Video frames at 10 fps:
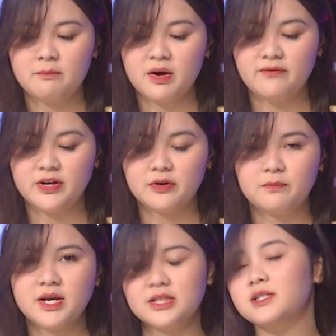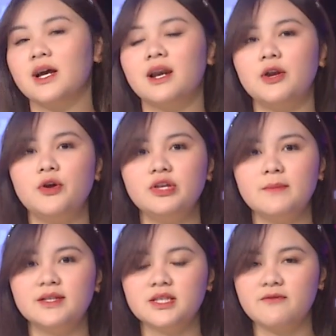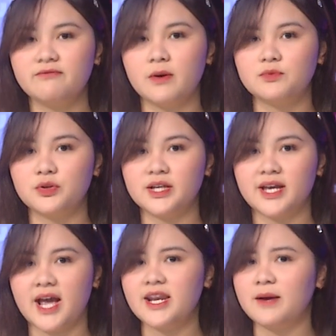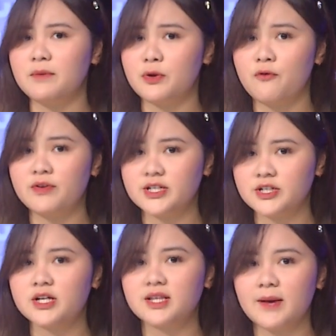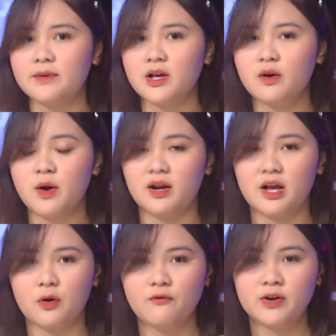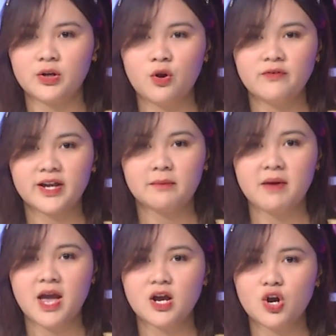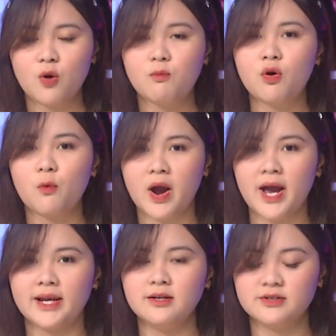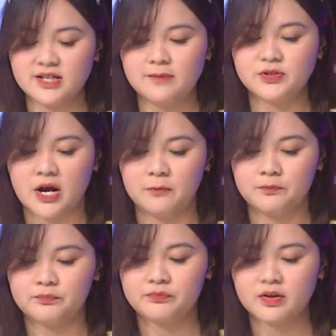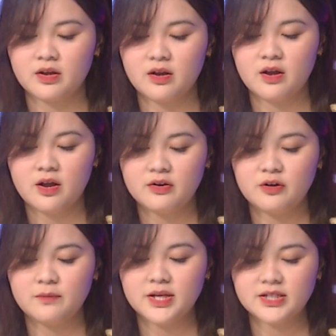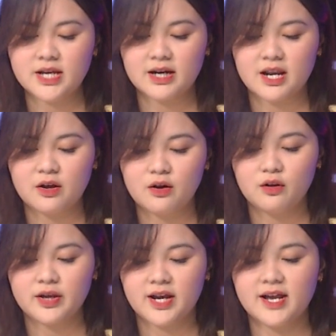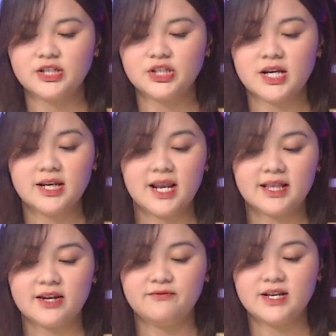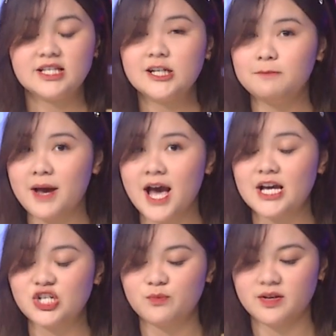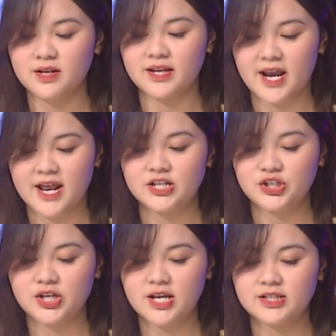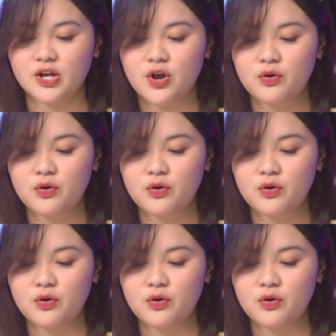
Bởi vì được biết rằng là nếu như mà tiêm phòng rồi thì khả năng bị Covid rất thấp hoặc là Covid đối với các bé không có quá ảnh hưởng nghiêm trọng. Được biết rằng là Khloe Kardashian là thành viên thứ ba trong gia đình Kardashians.